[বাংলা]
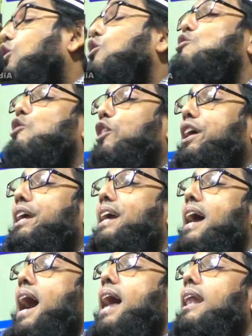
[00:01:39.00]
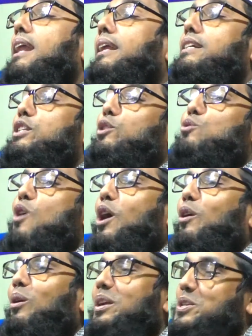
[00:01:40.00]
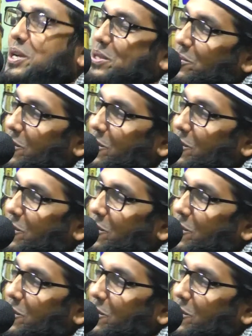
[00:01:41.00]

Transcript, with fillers: স্মরণ করে আল্লাহর কাছে দোয়া করলে সেই